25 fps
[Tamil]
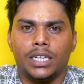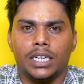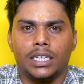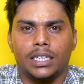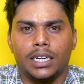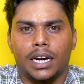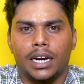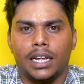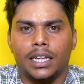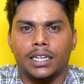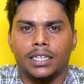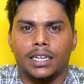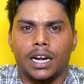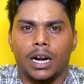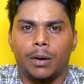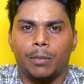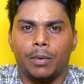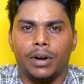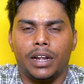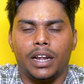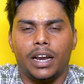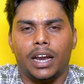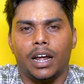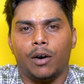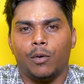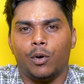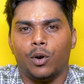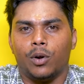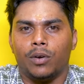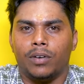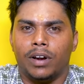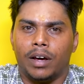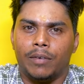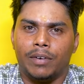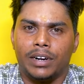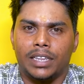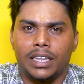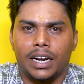சிக்ஸ் தேர்ட்டிக்கு ஸ்டார்ட் பண்ணி
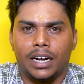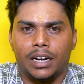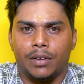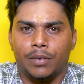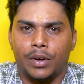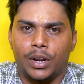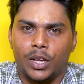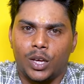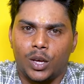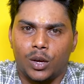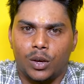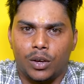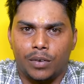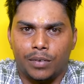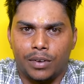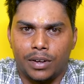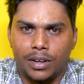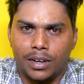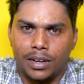லெவன் லெவன் தேர்ட்டி வரைக்கும்